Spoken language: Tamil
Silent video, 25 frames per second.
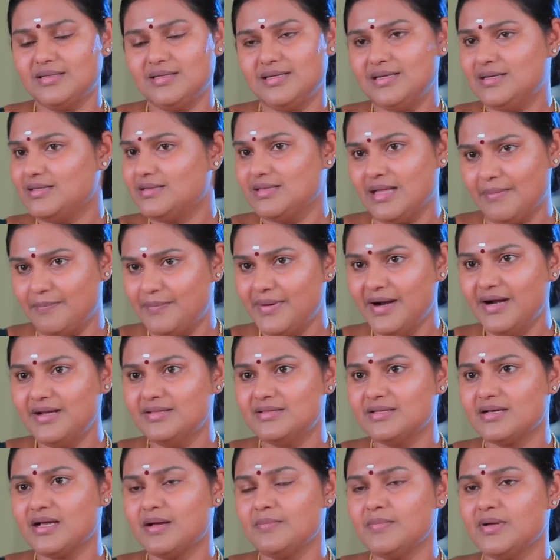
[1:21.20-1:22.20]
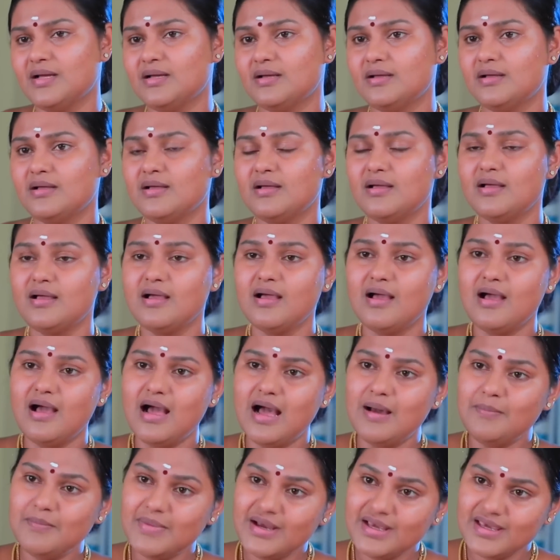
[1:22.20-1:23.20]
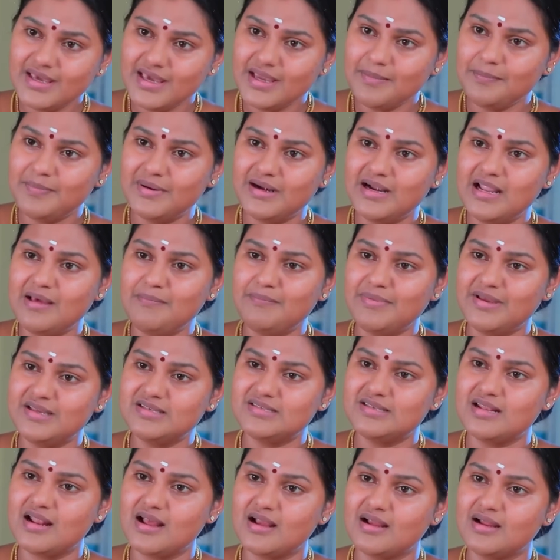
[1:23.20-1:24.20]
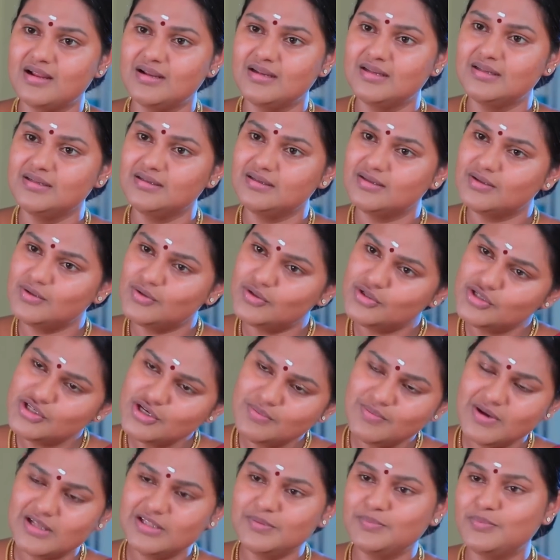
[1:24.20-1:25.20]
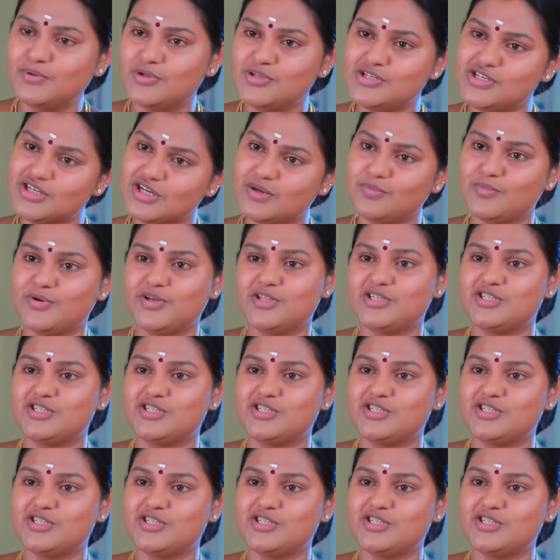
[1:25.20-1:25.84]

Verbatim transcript: அத தப்பா எடுத்துக்காம அம்மா ஏன் இப்படி எல்லாம் பேசுறாங்கன்னு கொஞ்சமாவது புரிஞ்சுக்க